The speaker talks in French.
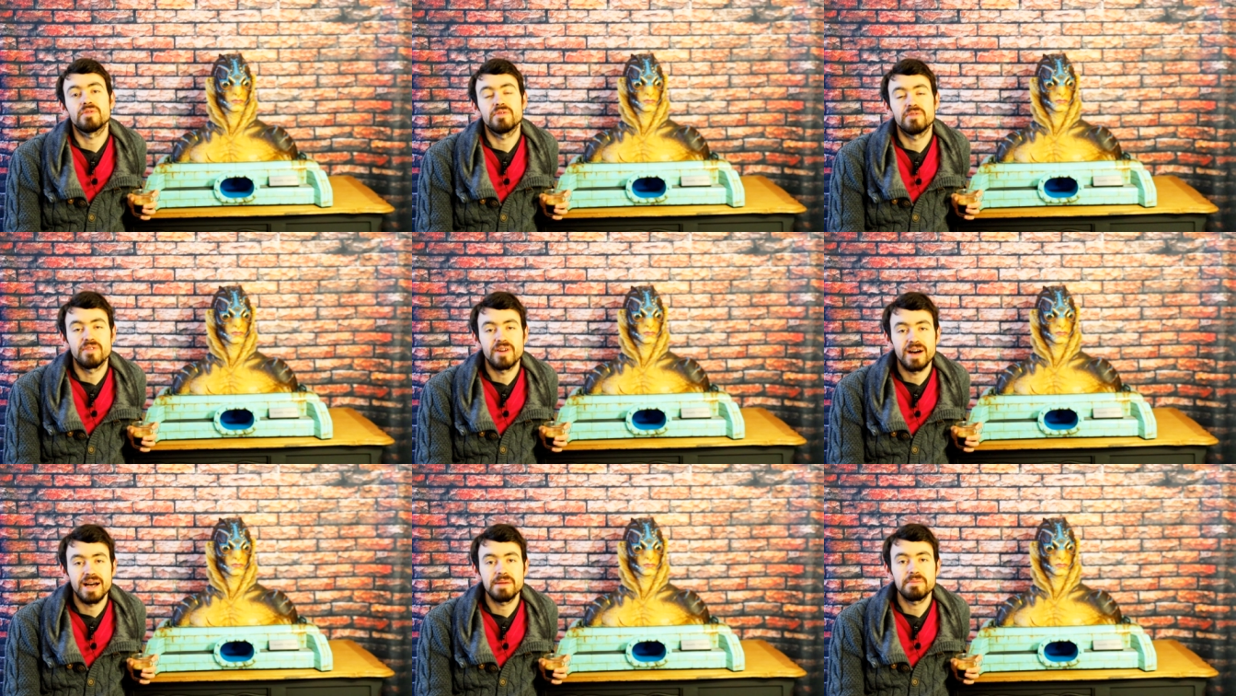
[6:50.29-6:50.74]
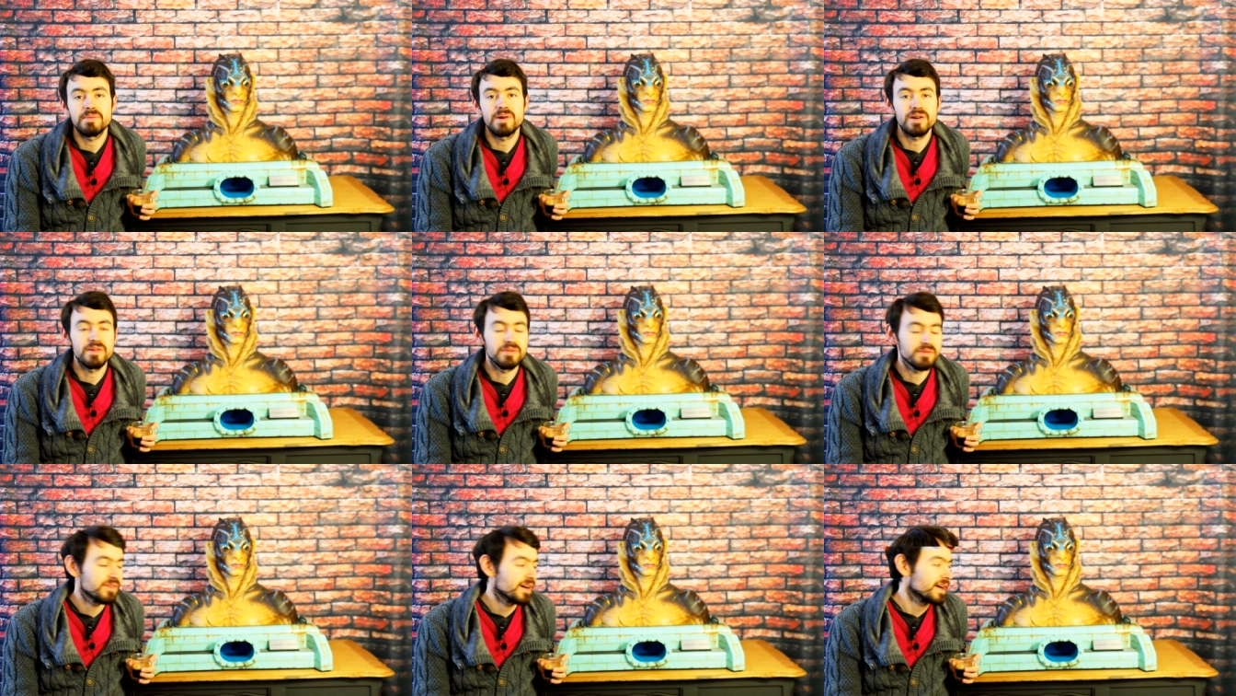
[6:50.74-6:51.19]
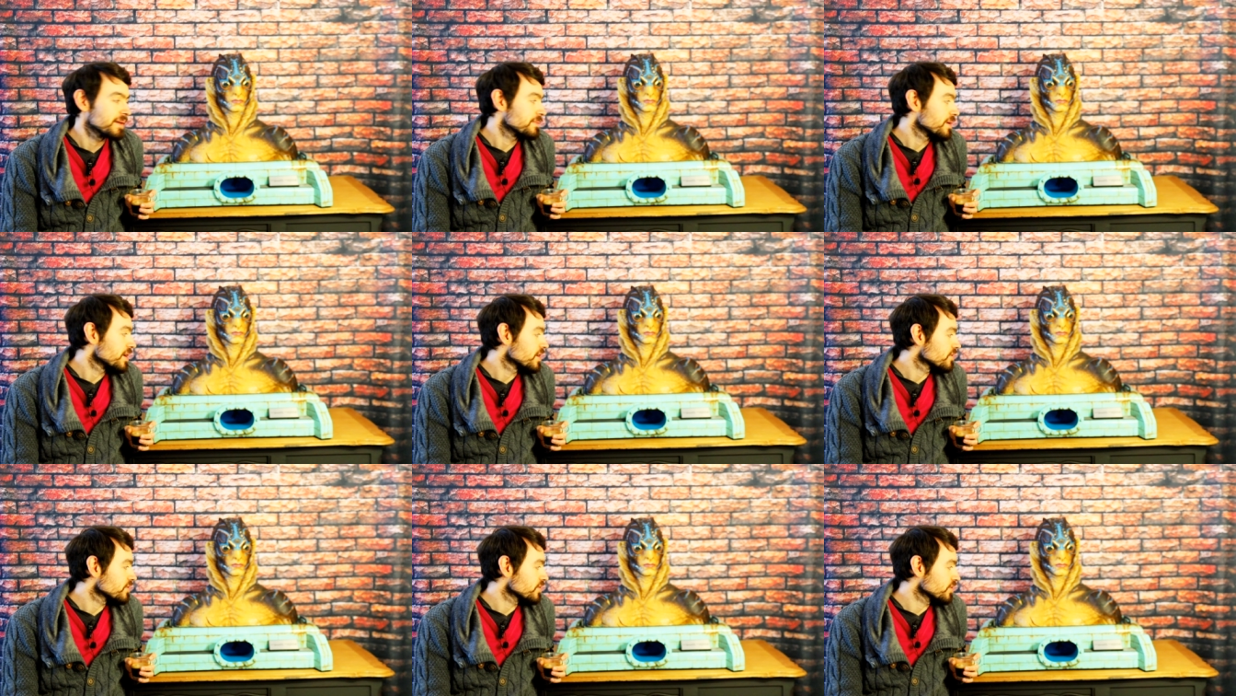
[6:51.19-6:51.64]
vraiment
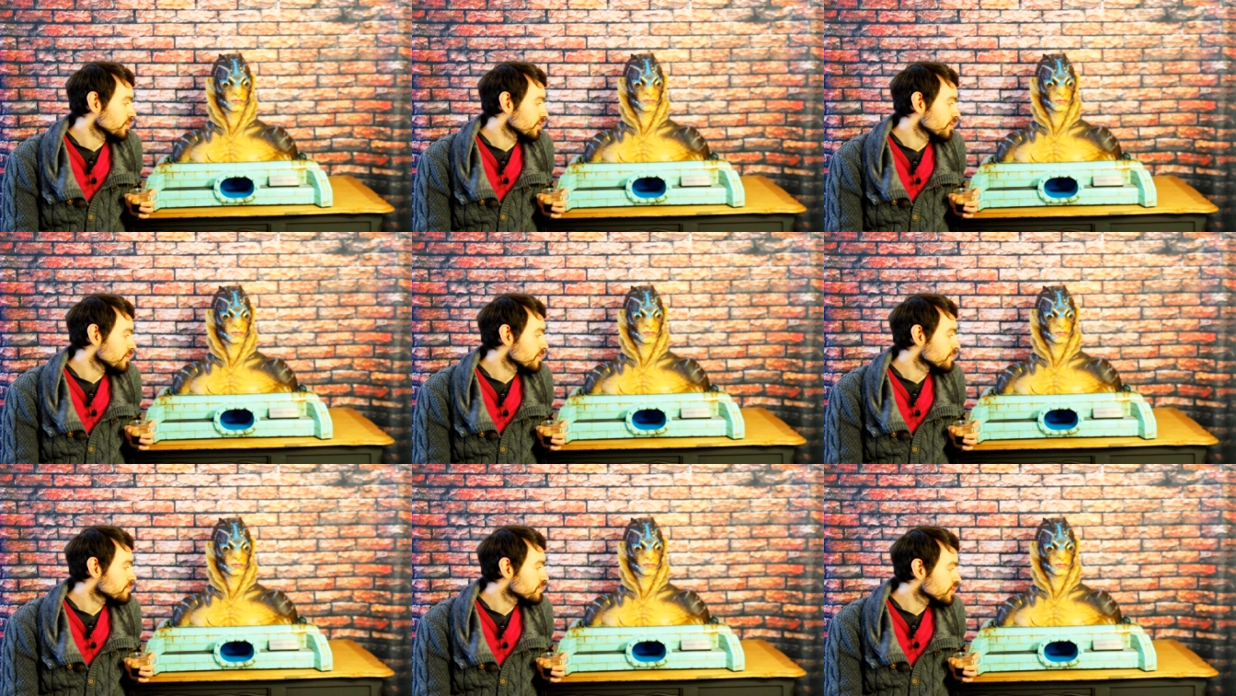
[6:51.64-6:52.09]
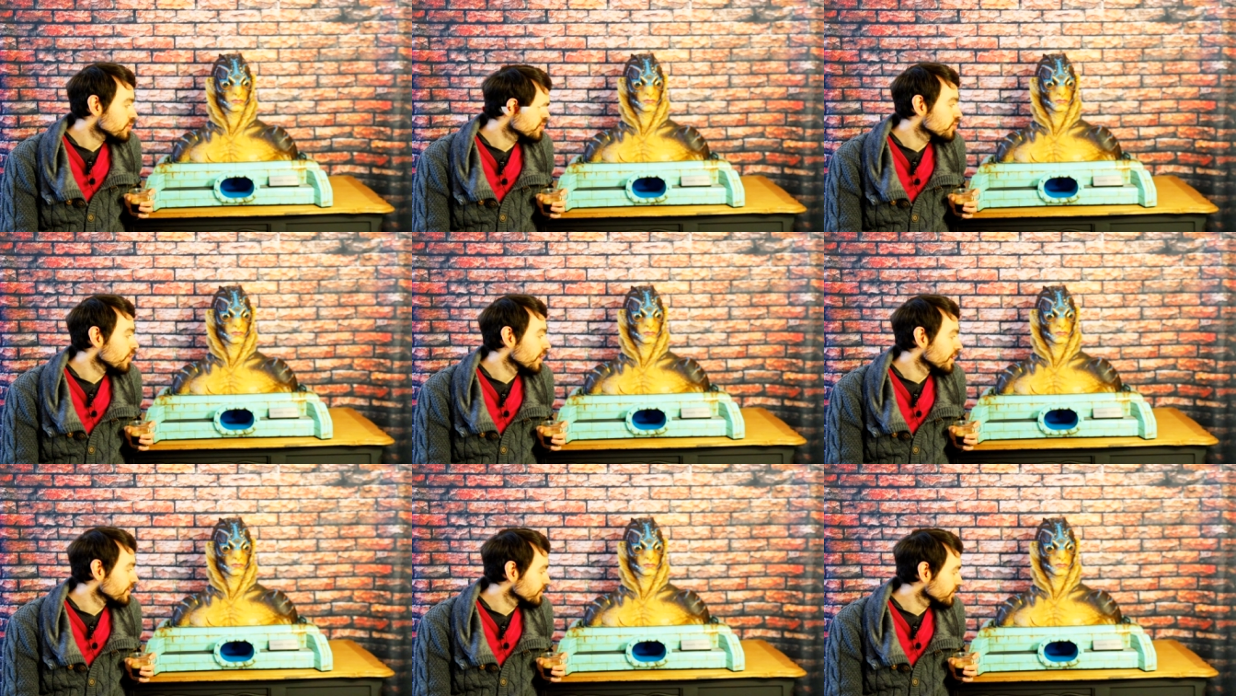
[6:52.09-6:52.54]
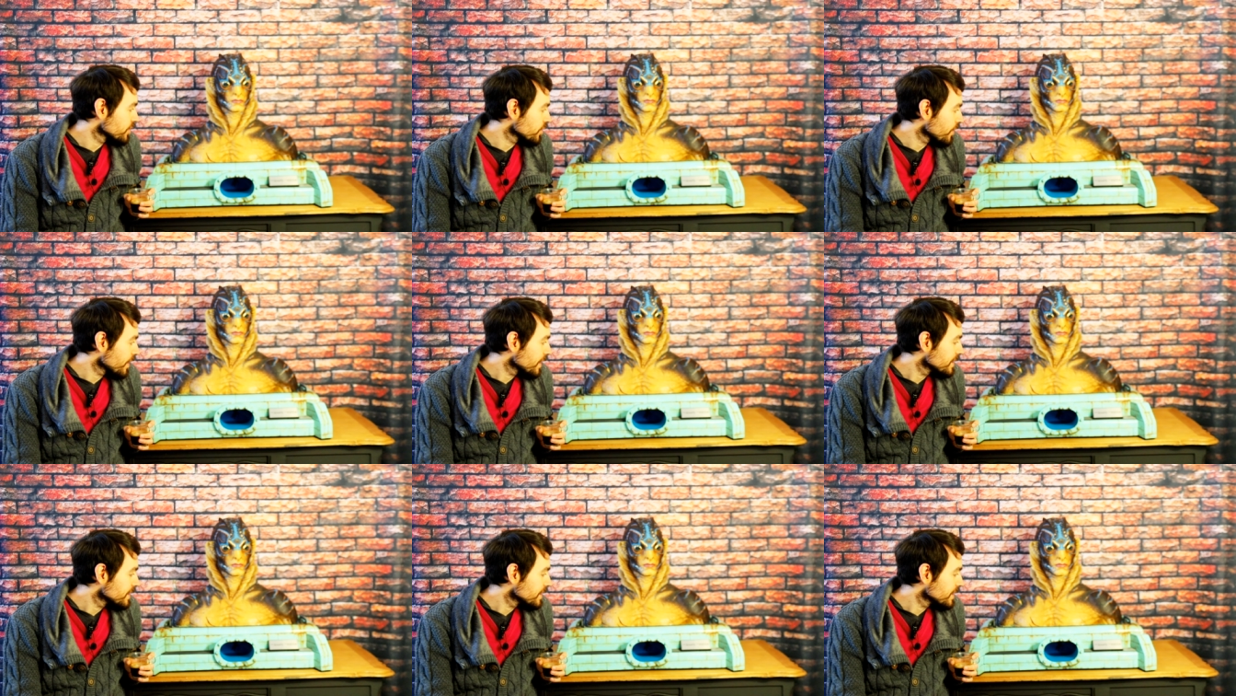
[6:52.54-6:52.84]
vraiment euh, peu courante.